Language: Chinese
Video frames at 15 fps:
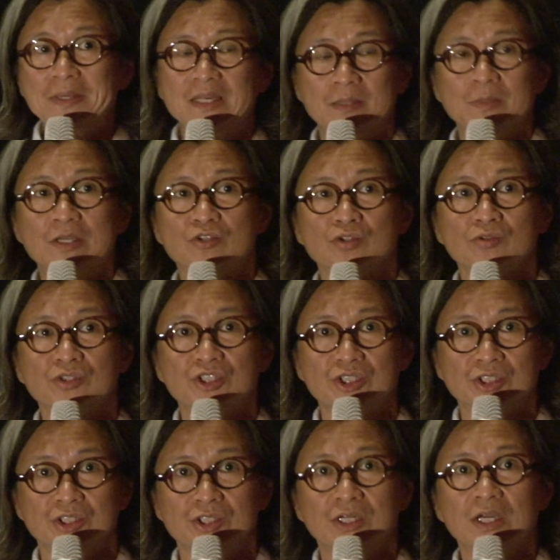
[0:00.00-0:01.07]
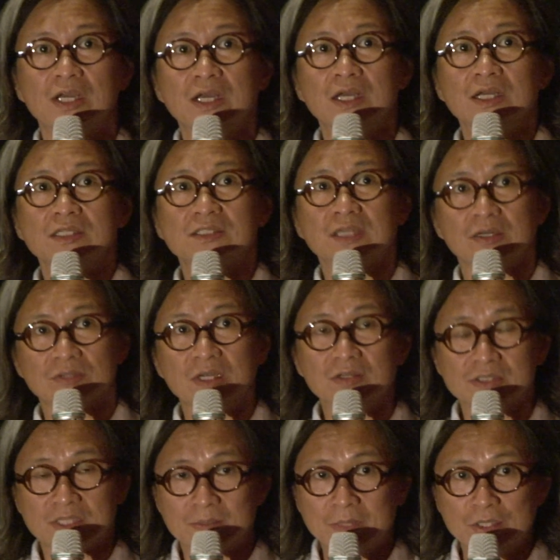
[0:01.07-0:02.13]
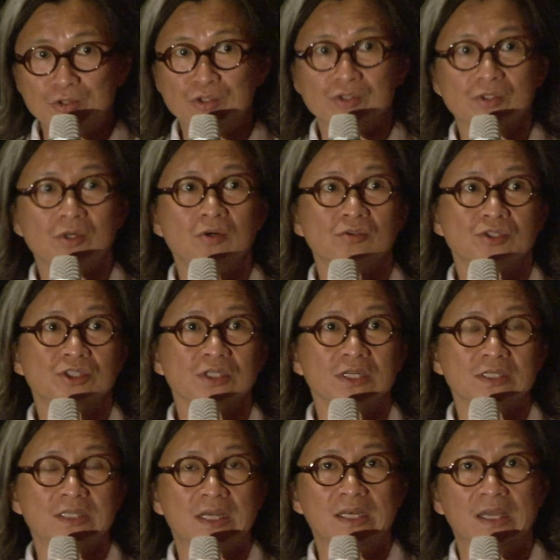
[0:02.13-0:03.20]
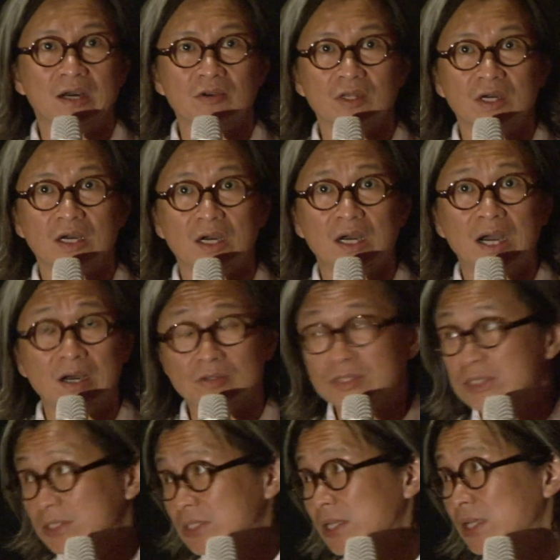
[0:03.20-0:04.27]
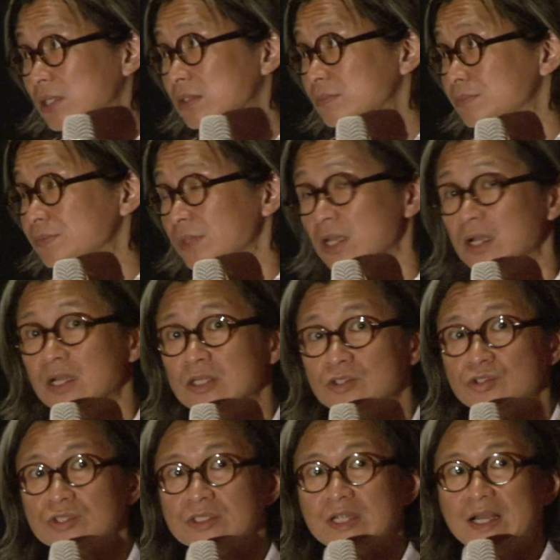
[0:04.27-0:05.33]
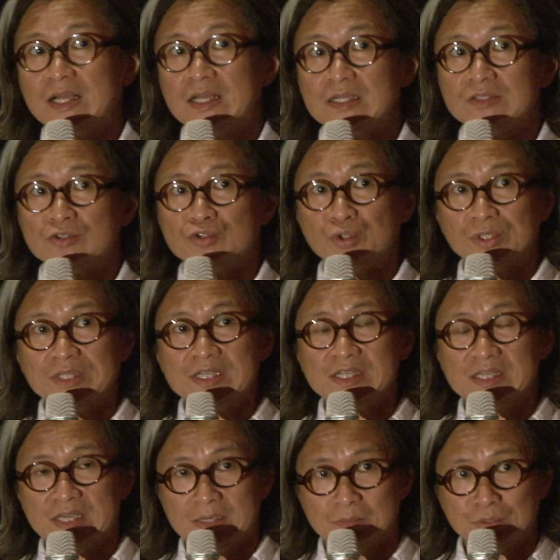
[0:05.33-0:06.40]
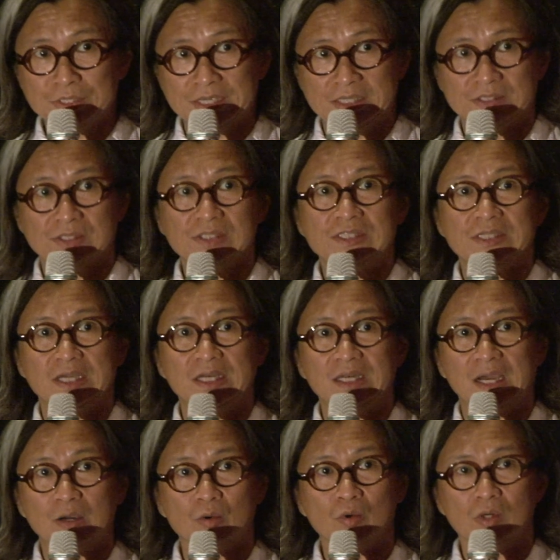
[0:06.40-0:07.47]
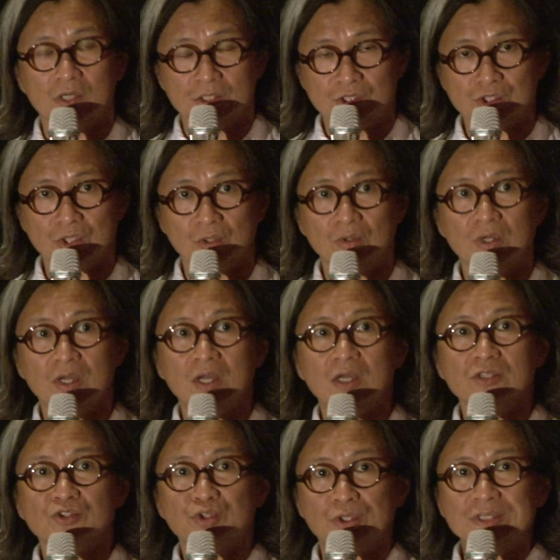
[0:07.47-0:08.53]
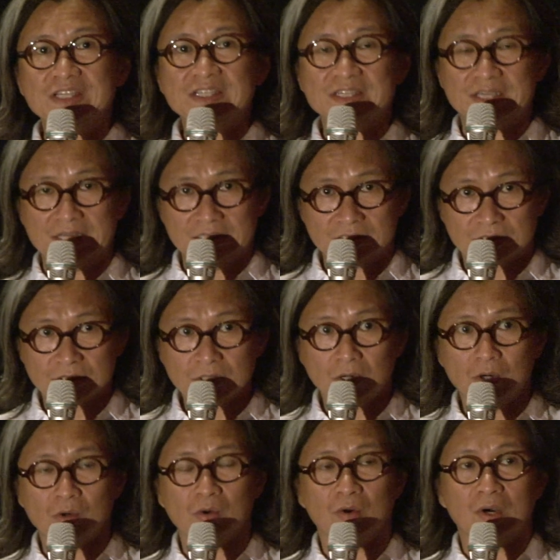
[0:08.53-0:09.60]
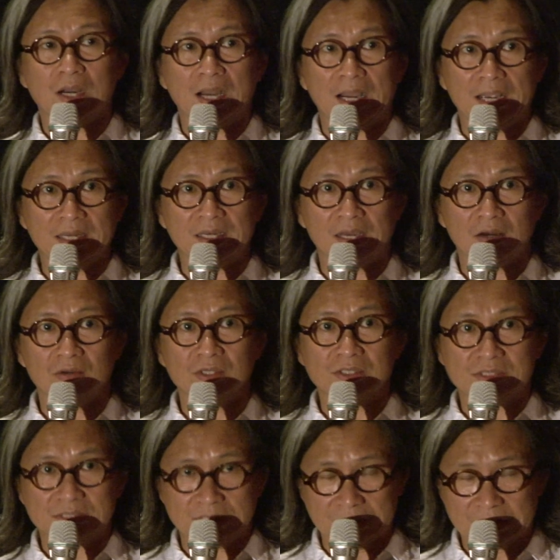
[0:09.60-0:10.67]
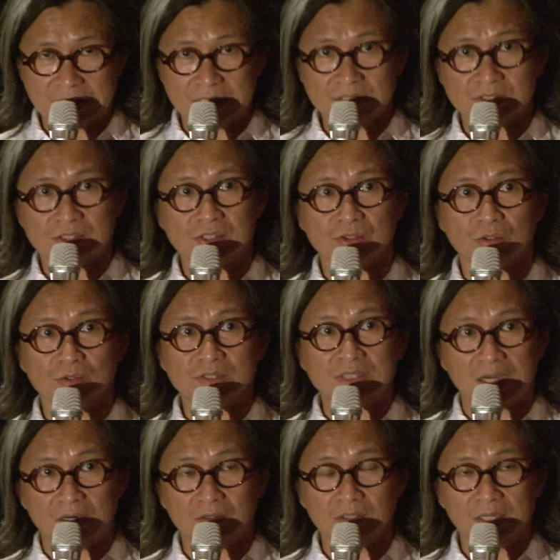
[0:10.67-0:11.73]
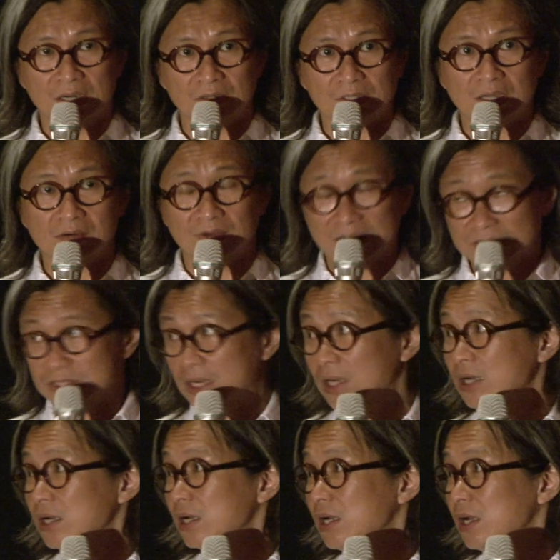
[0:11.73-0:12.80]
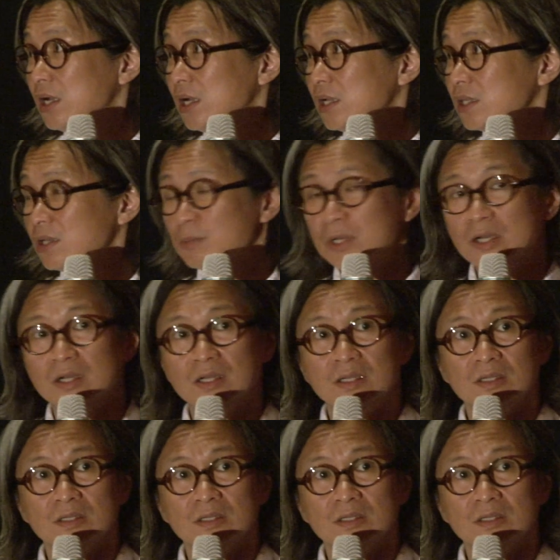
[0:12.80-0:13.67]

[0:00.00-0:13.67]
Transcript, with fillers: 蜜蜜》里面就是找到了张曼玉之后，是跟她聊了好几天，就是她决定演不演之前聊过很久，决定演之后还聊了几天，是从早聊到晚上。那么。